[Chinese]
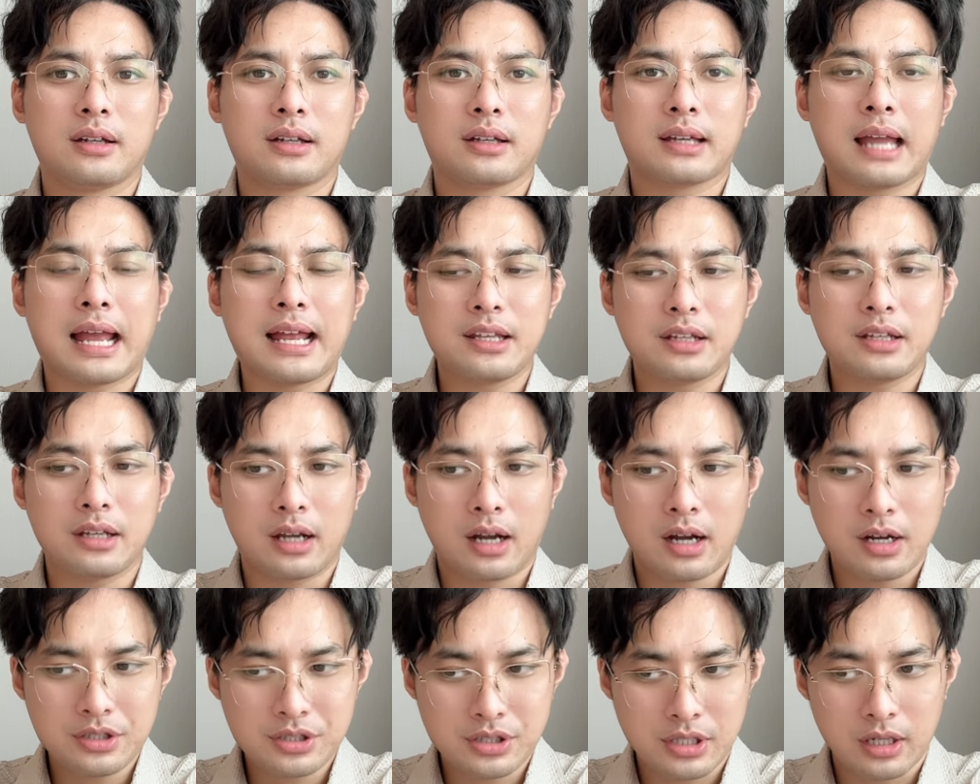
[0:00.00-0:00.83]
赶紧，
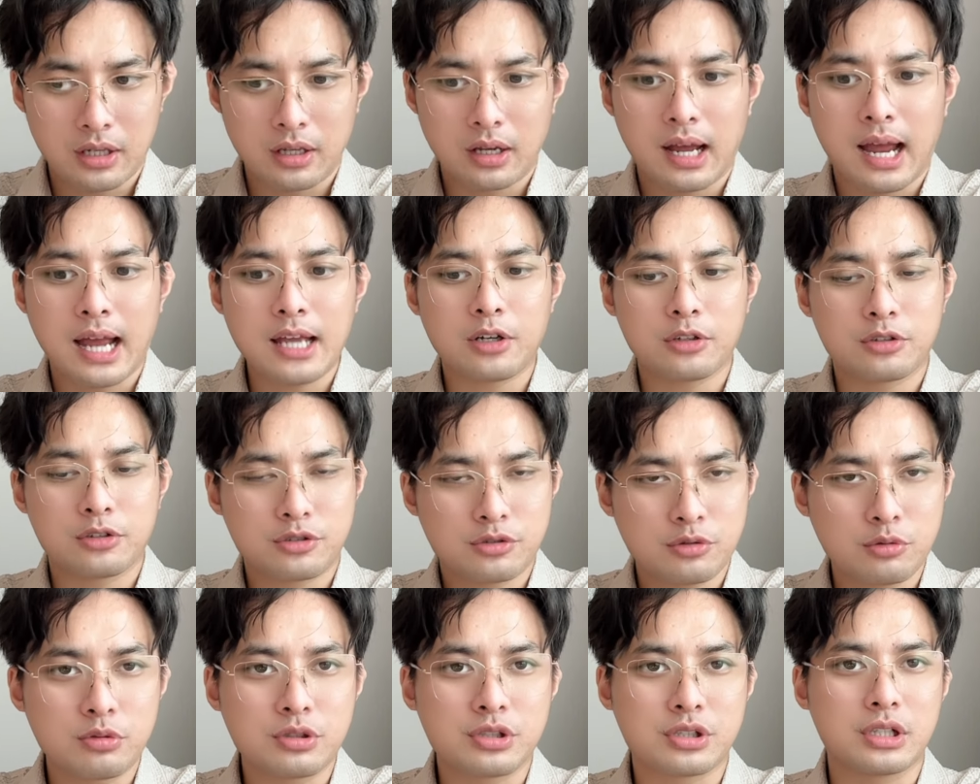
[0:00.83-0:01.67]
而且还要
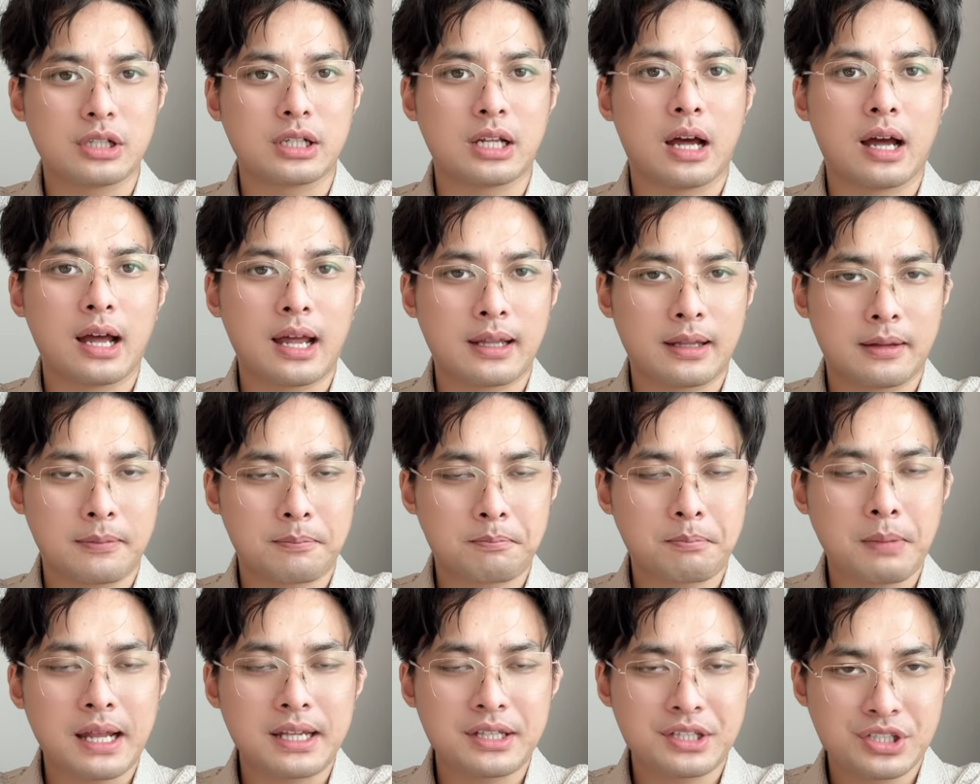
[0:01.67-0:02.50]
终止两岸的
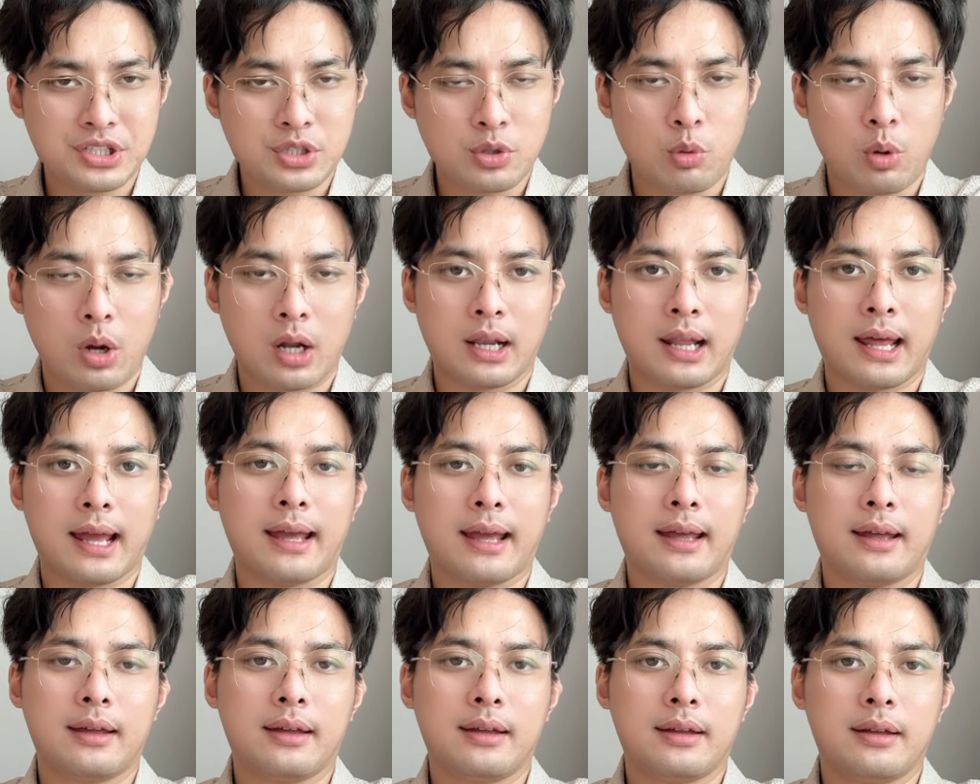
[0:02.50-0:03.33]
班机往
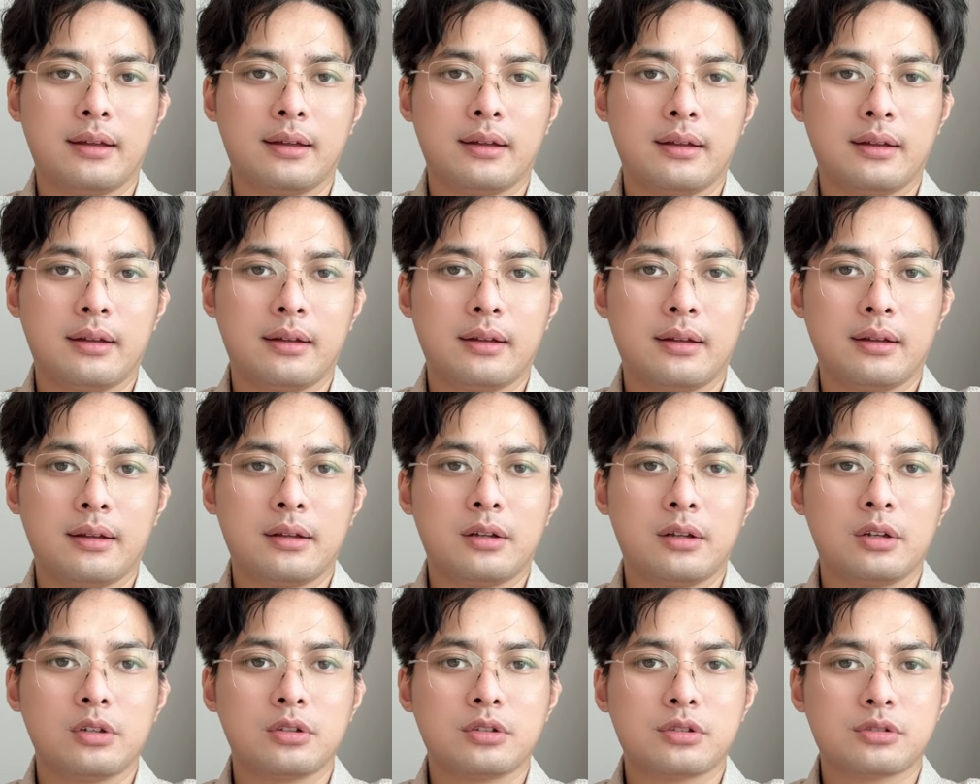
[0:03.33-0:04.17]
来，
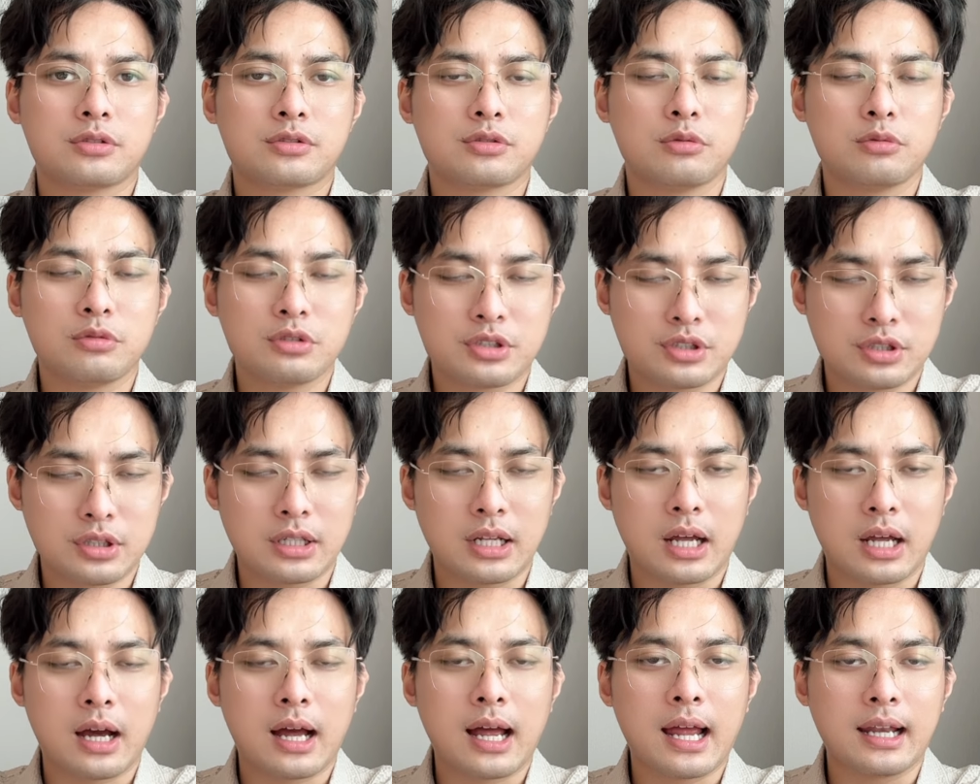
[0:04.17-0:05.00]
终止
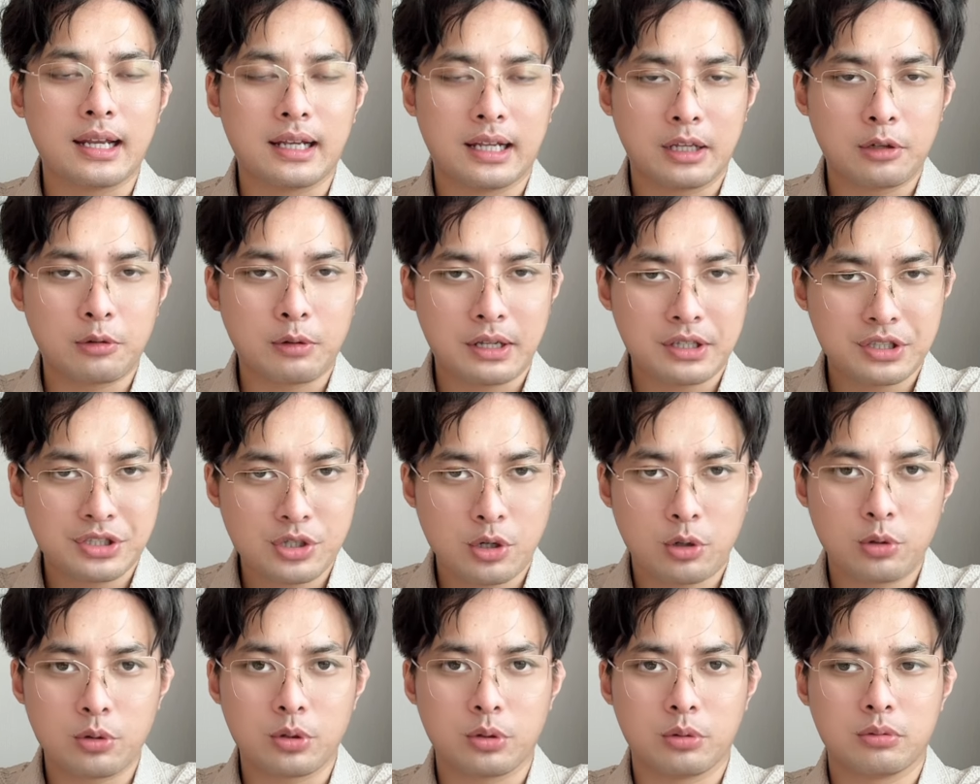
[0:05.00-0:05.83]
两岸人员
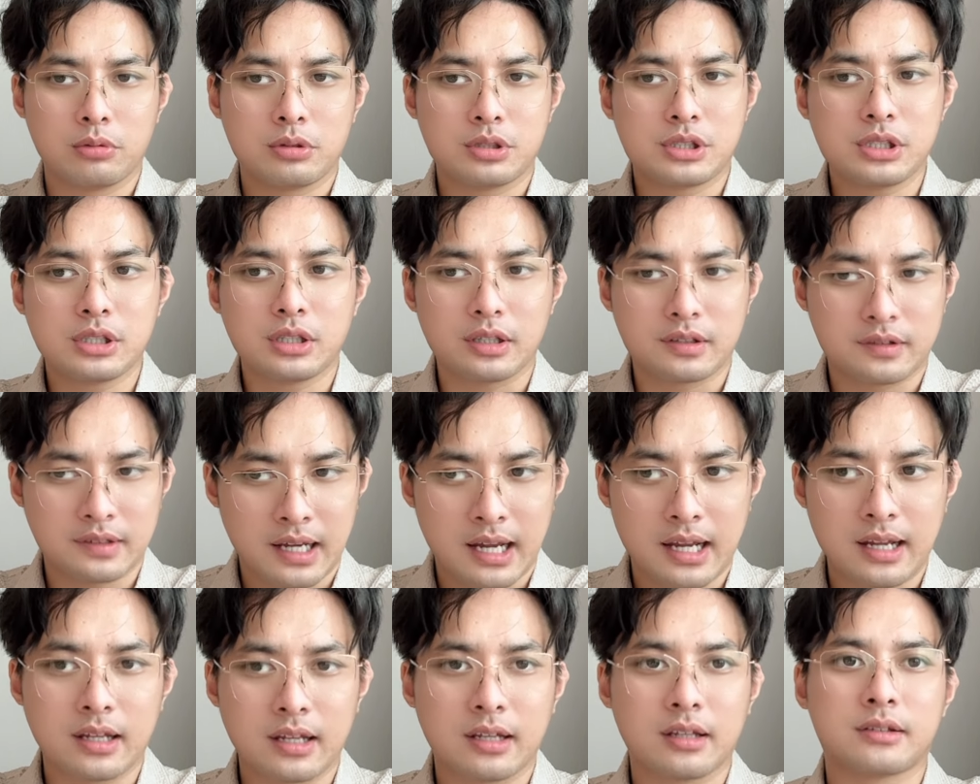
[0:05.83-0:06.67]
交流，这个
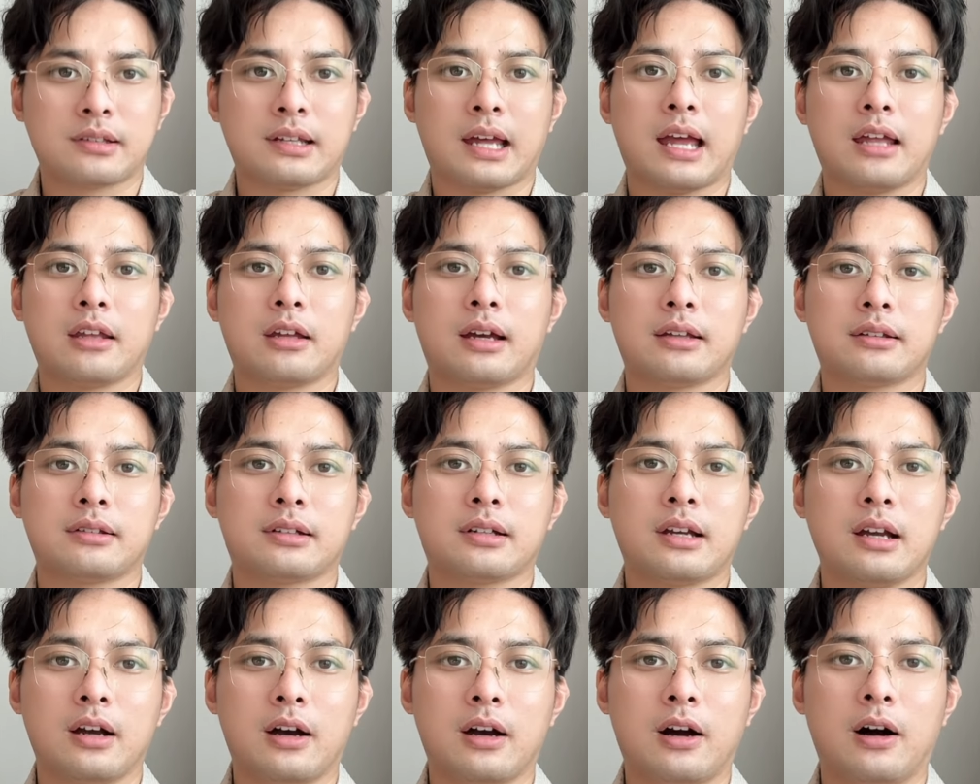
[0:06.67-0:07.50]
才才
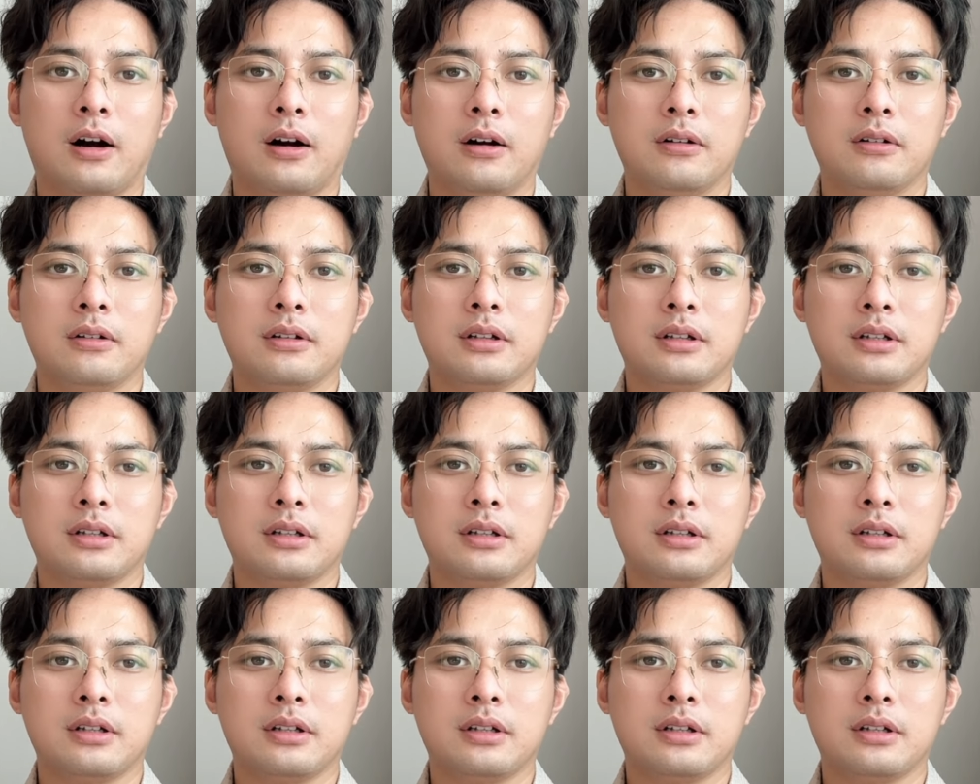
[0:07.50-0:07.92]
更好。